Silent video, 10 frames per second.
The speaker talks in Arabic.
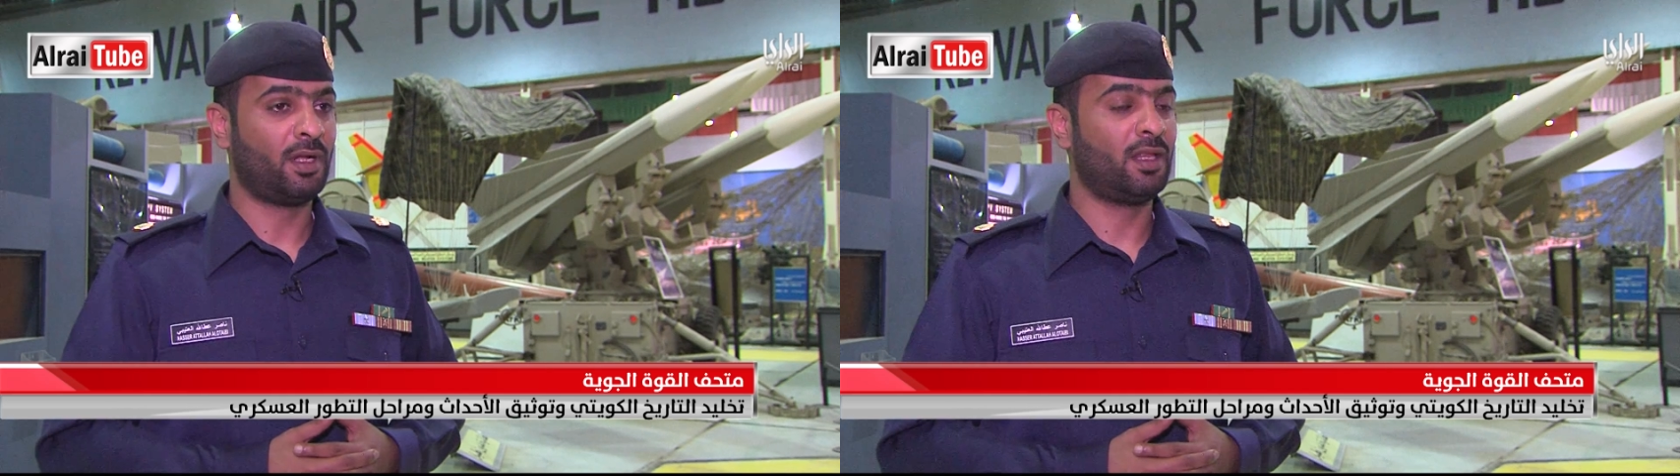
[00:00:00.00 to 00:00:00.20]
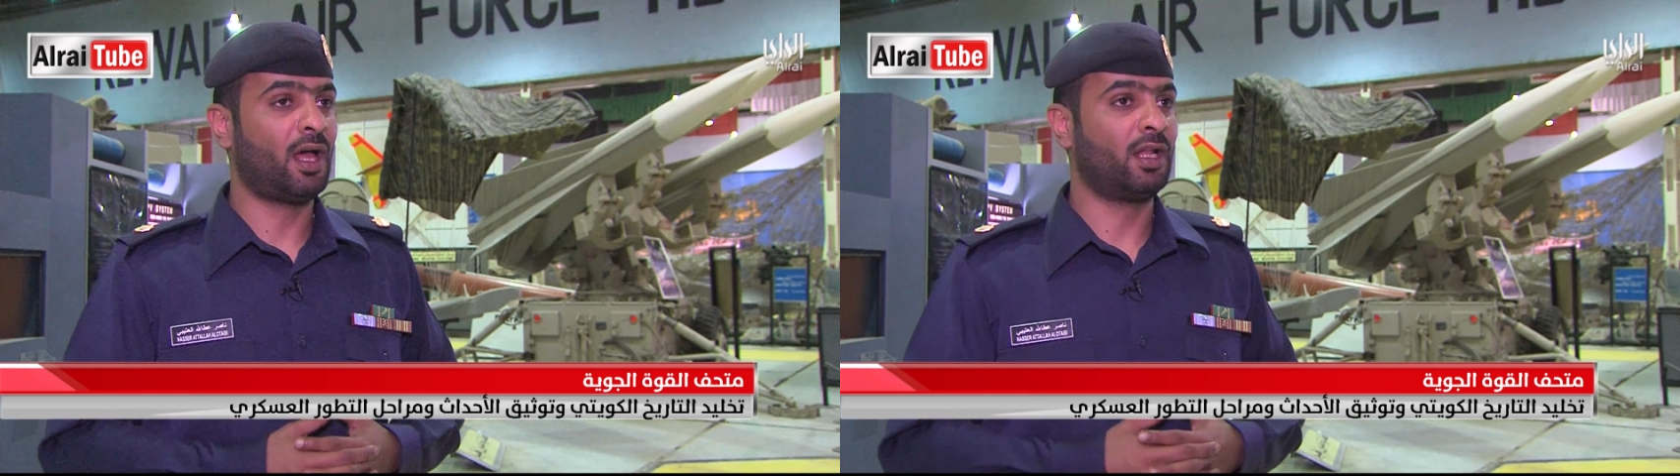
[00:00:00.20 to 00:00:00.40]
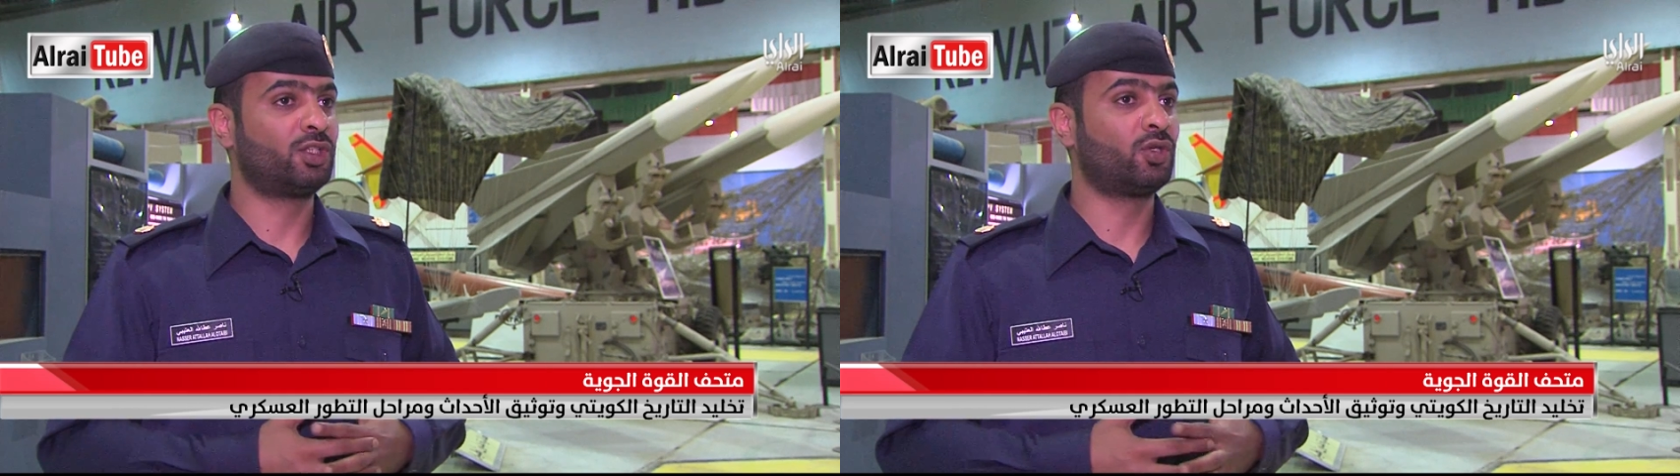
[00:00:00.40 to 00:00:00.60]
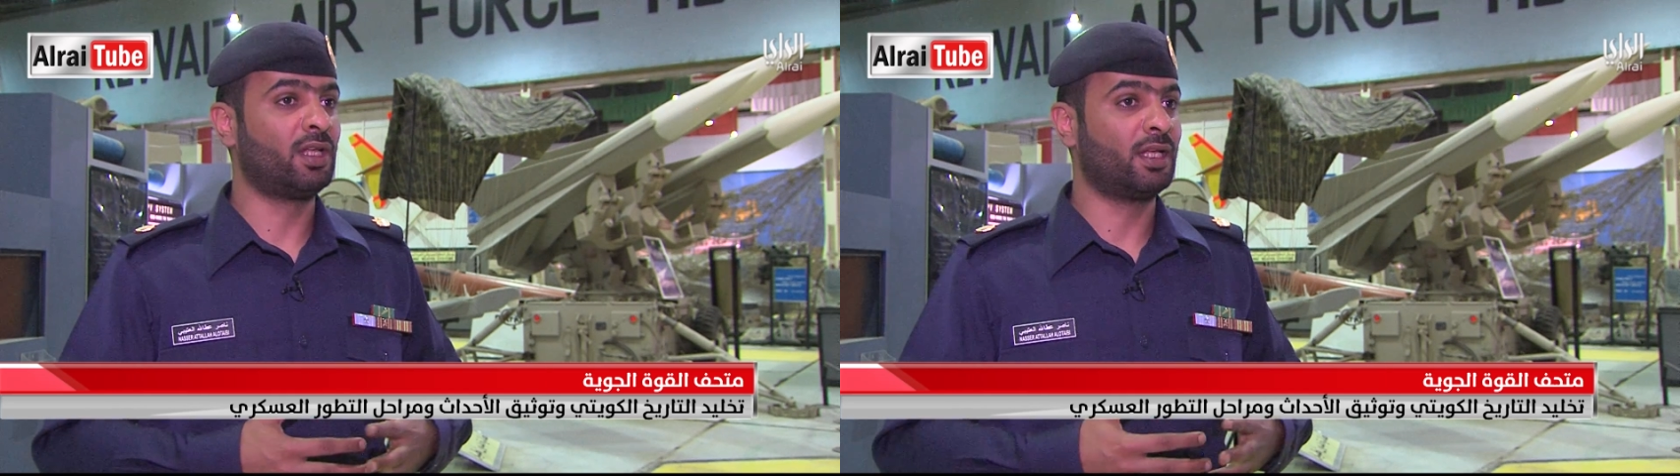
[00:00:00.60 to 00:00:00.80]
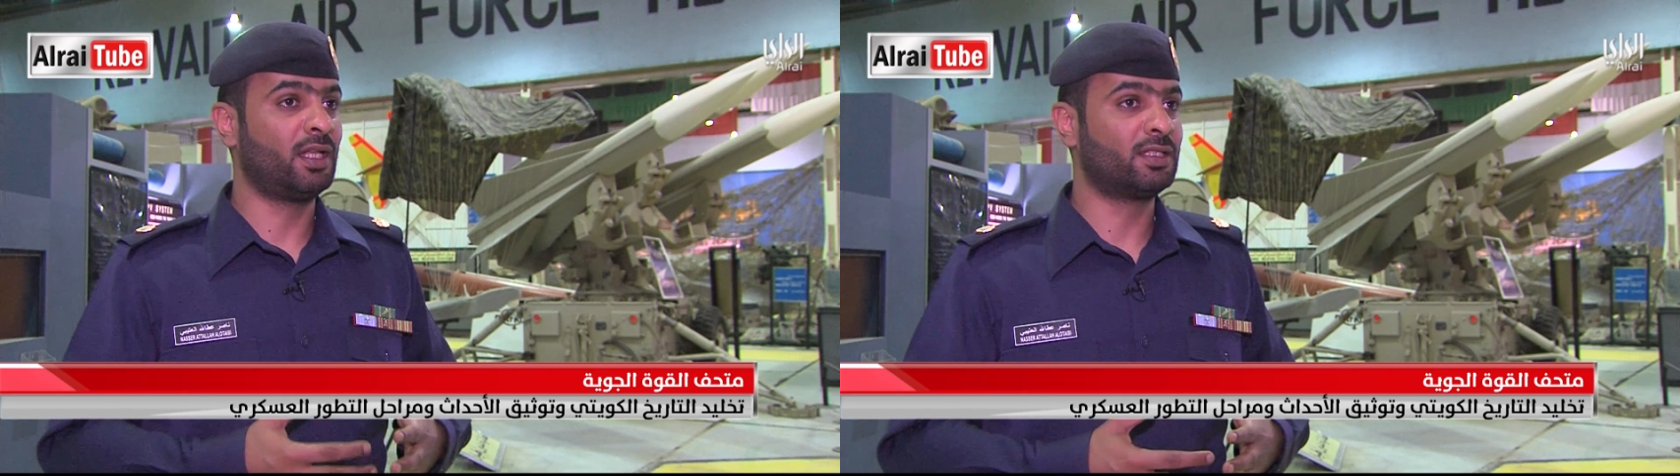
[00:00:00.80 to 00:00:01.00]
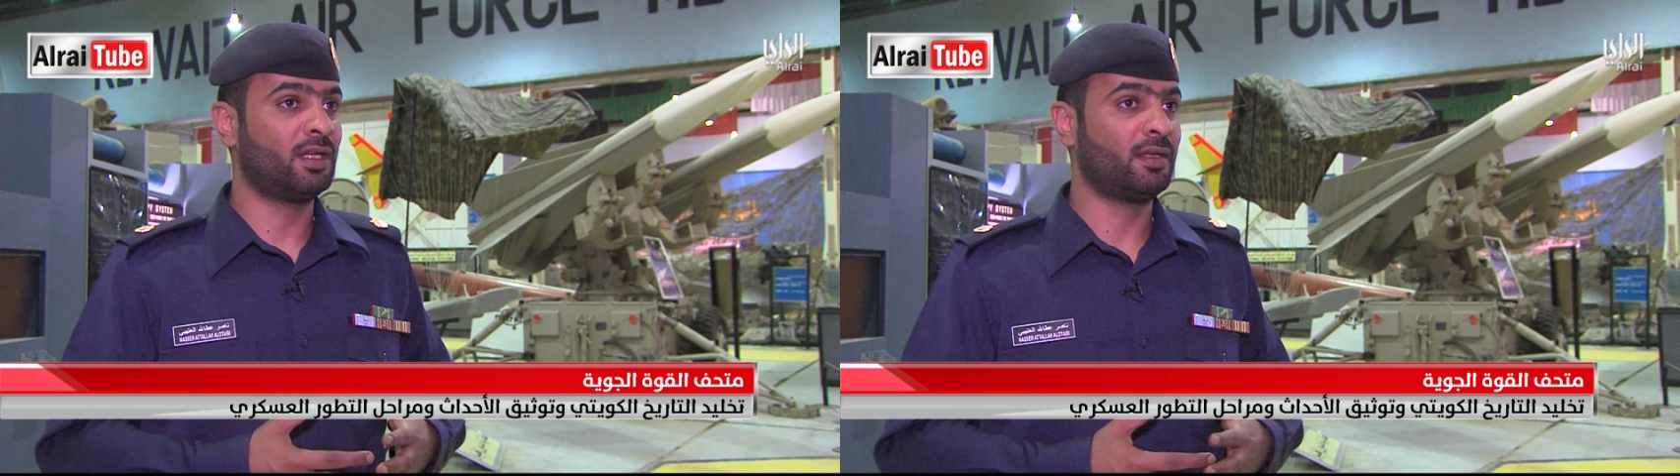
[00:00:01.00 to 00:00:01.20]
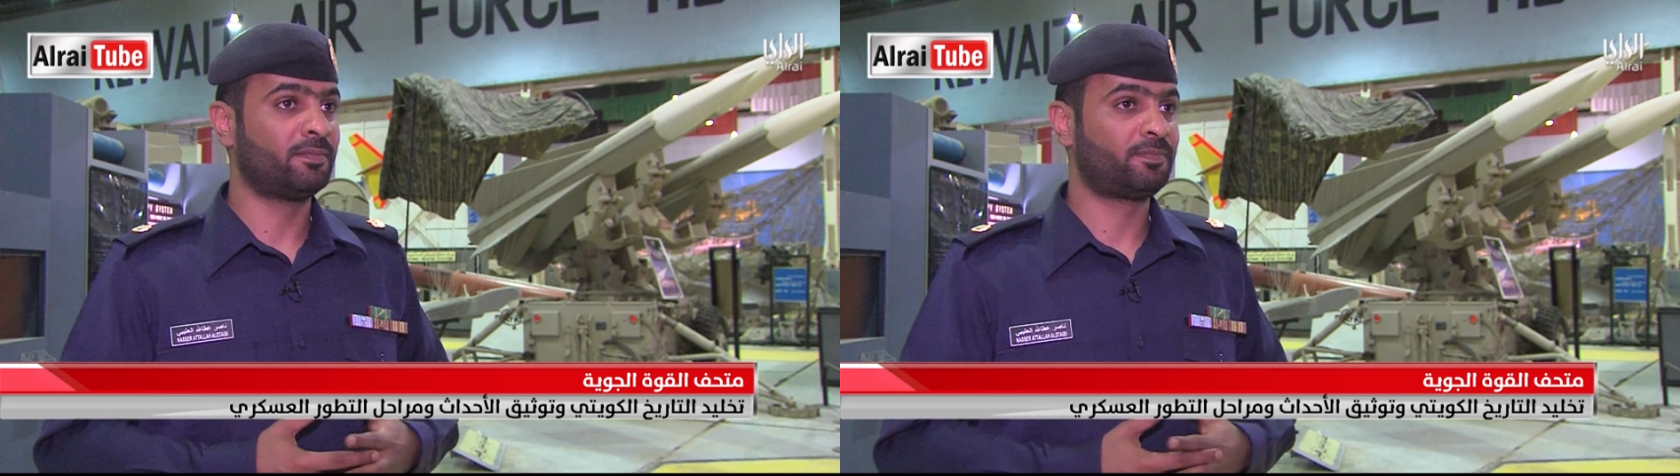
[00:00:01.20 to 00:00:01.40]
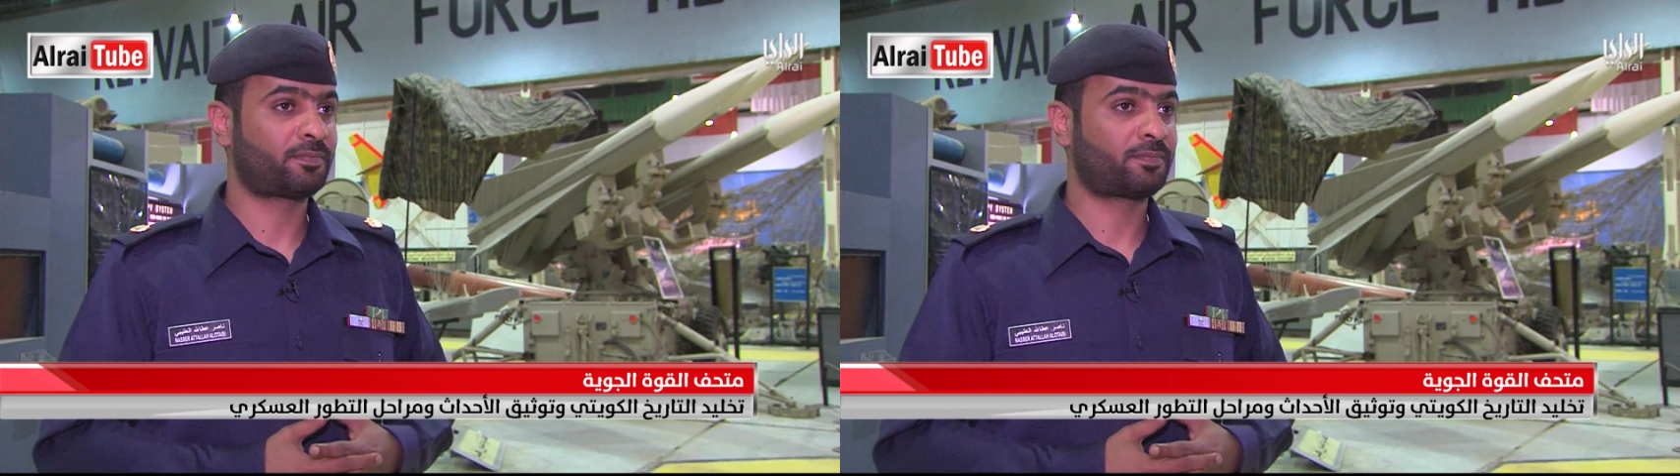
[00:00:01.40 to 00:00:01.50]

لذلك شكلت لجنة